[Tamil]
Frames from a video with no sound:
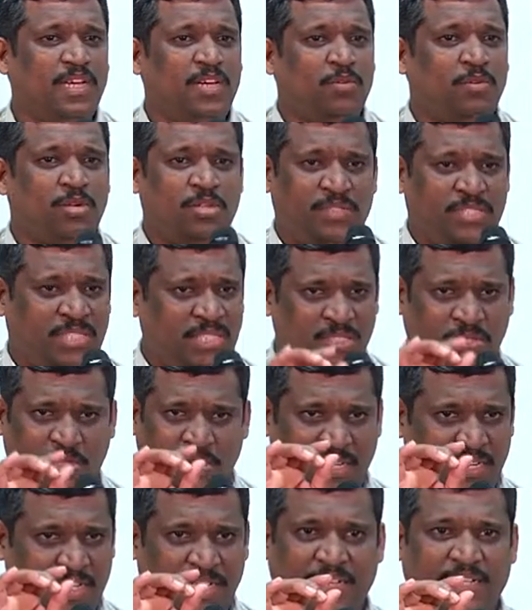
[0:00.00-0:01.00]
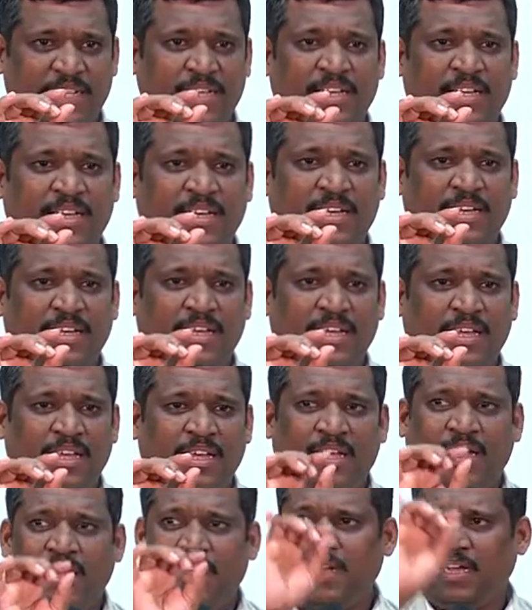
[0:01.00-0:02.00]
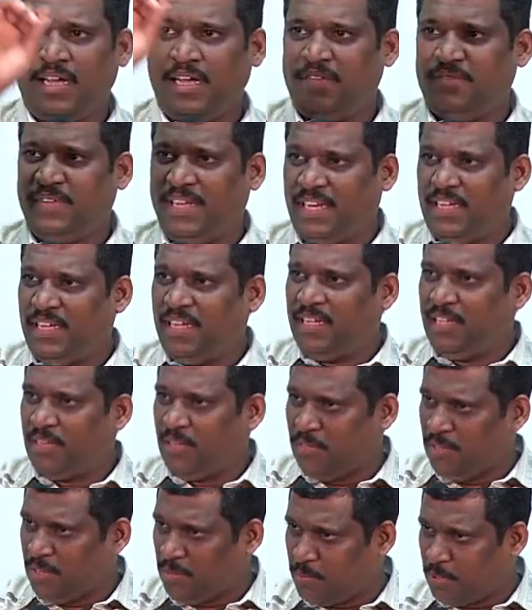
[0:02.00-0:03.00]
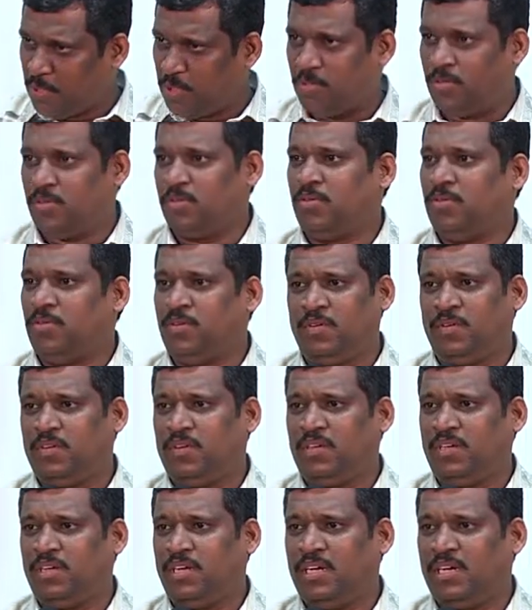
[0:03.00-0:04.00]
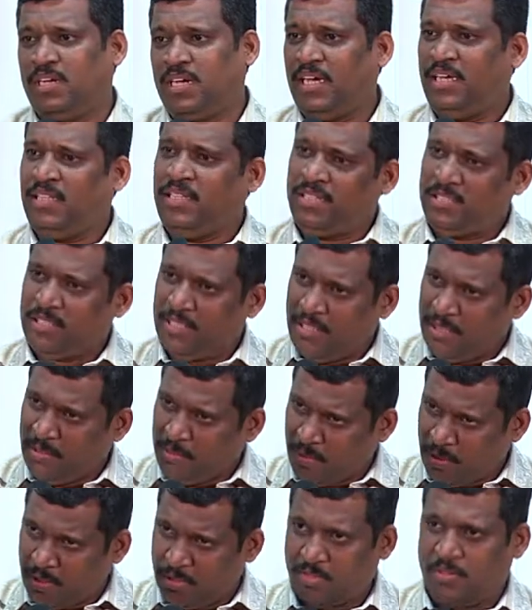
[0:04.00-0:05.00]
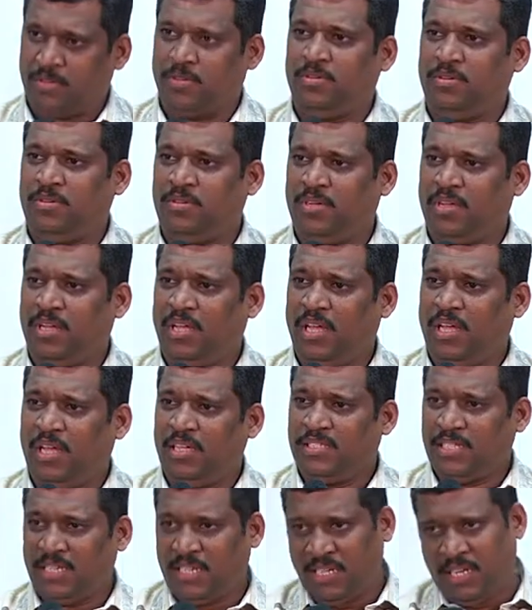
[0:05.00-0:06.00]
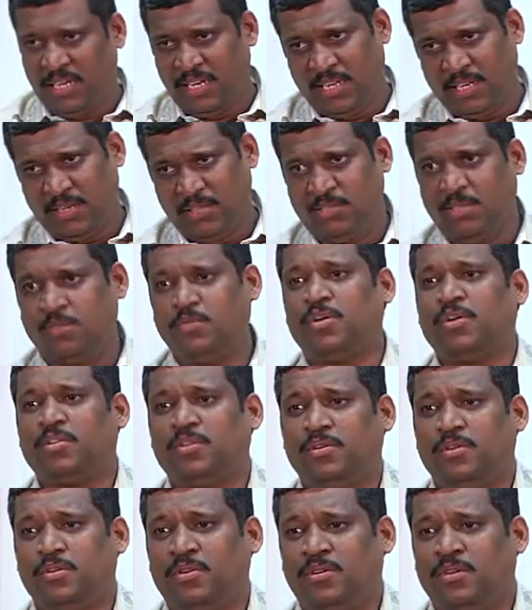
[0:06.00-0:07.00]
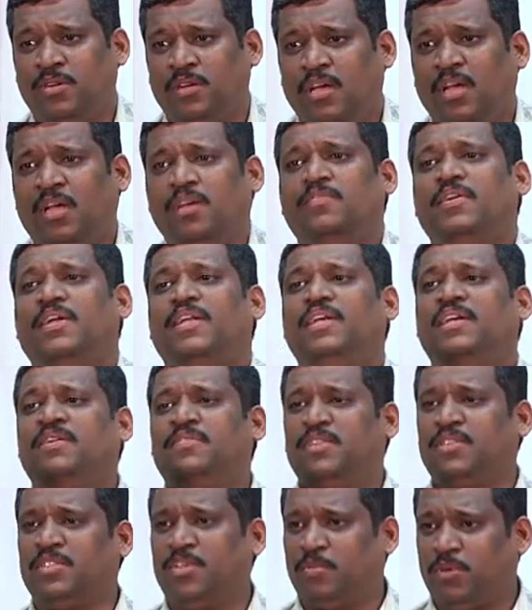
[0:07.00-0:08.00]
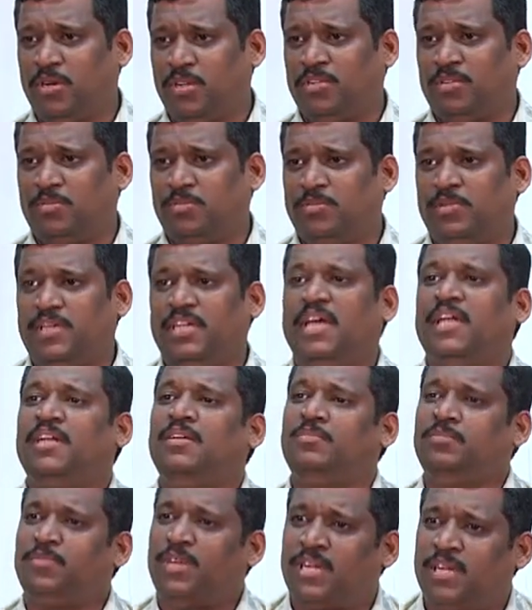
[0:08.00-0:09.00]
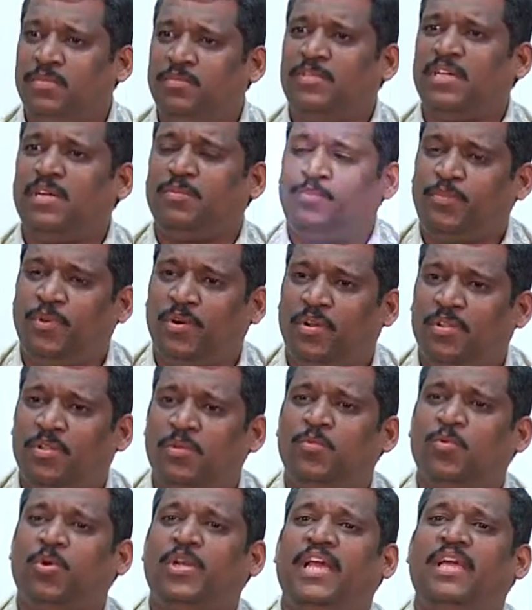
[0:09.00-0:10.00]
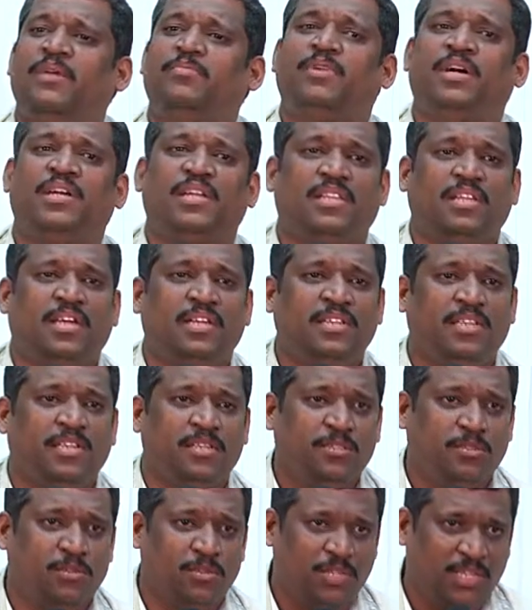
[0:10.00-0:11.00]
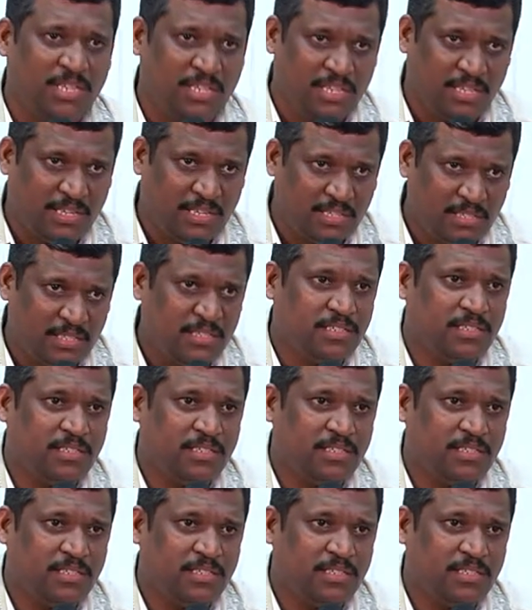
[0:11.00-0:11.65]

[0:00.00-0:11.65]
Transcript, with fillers: ஒரு விஷயம் சொல்கிறேன் கேளுங்க நான் வெளியே இருந்த பொழுதும் கைது செய்யும் பொழுதும் சிறையில் இருந்த பொழுதும் வெளியே வந்த பொழுதும் என் மனம் எப்பொழுதும் ஒரே மாதிரி தான் இருந்து கொண்டிருக்கிறது